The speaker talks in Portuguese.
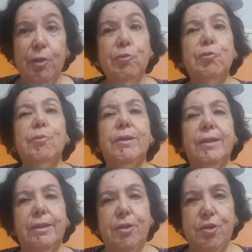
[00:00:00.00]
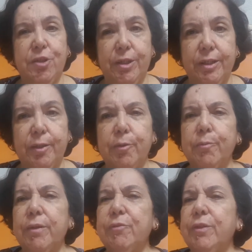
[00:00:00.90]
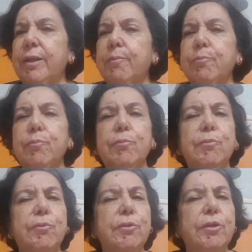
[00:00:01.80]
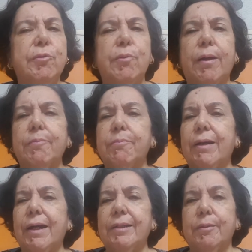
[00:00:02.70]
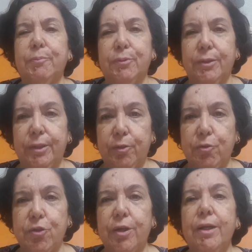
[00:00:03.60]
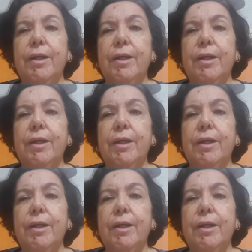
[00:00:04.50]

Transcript: Eu sou Ana Cristina, uma filha muito amada por Deus